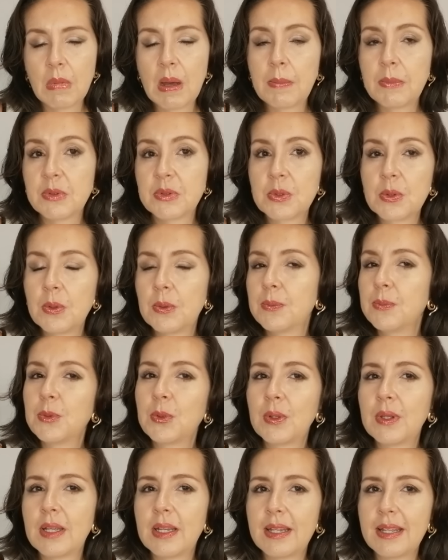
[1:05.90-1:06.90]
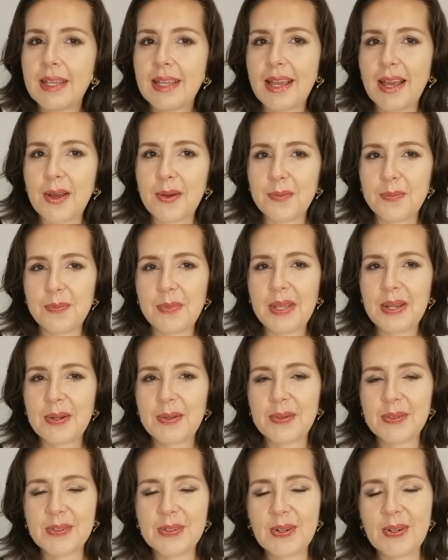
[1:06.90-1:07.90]
Vamos con tu energía,
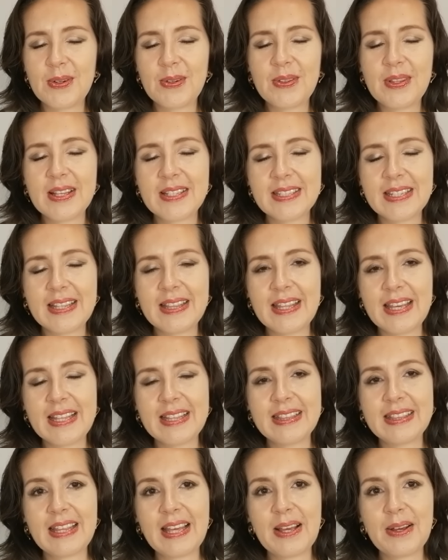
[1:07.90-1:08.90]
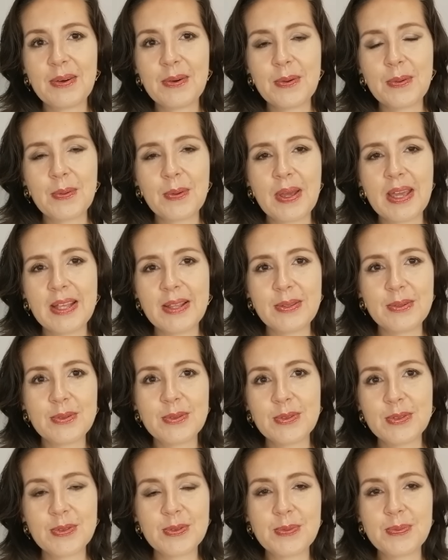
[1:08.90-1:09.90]
Virgo, Sol, Luna, Ascendente o
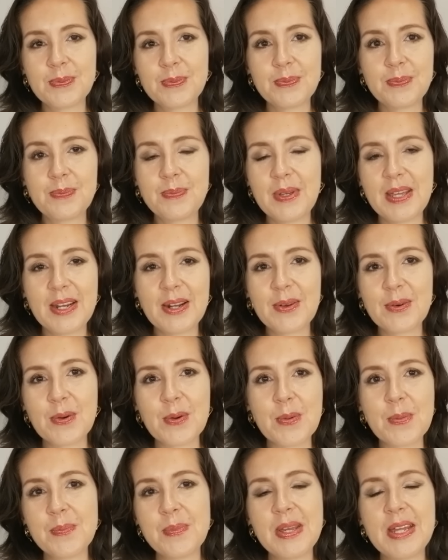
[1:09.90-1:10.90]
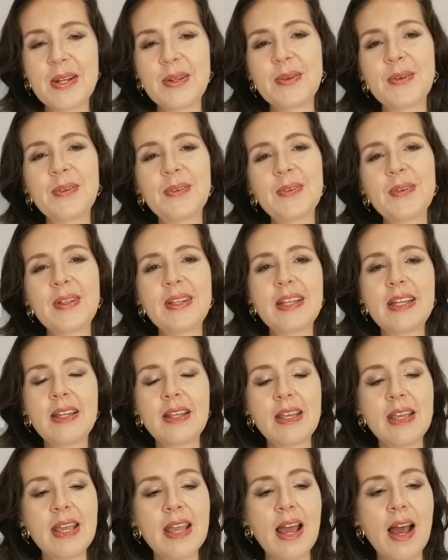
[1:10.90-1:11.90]
Venus. Virgo, Virgo, tu
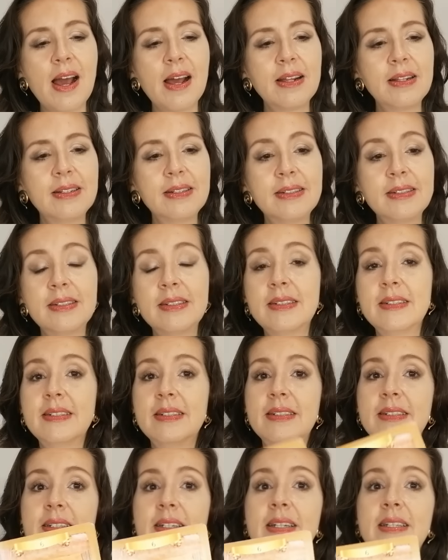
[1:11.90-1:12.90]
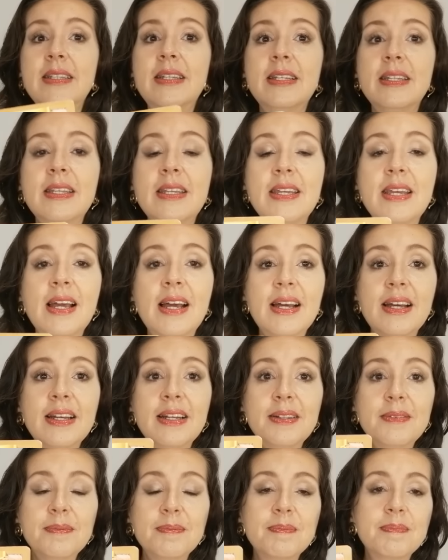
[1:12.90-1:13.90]
energía. Energía
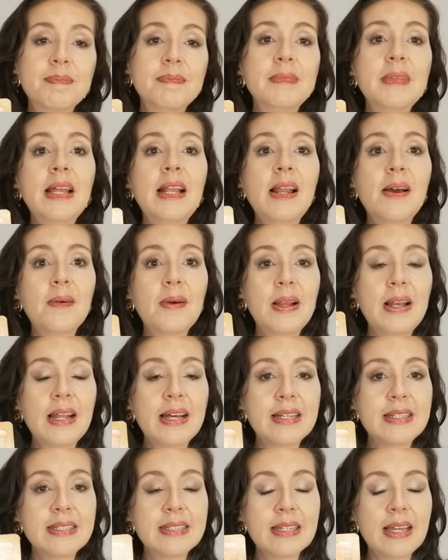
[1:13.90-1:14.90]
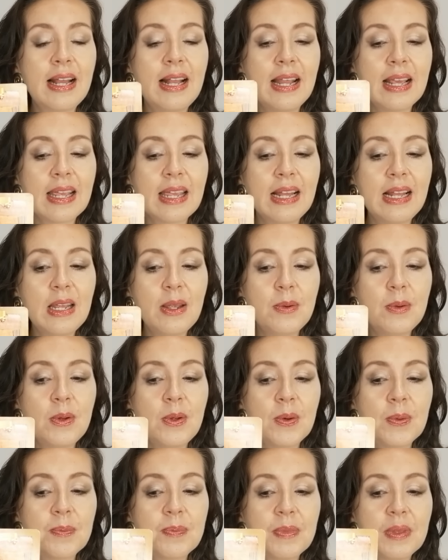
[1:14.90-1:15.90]
de la balanza, del
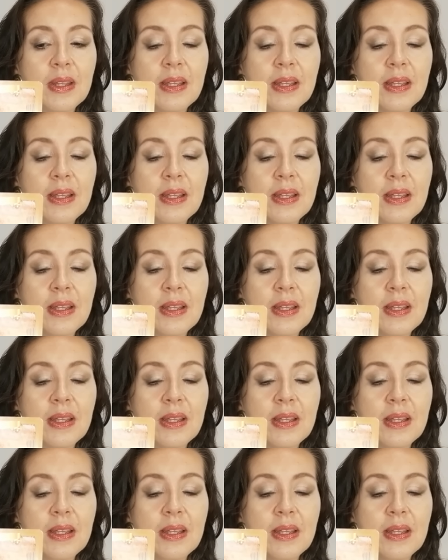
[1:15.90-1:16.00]
equilibrio.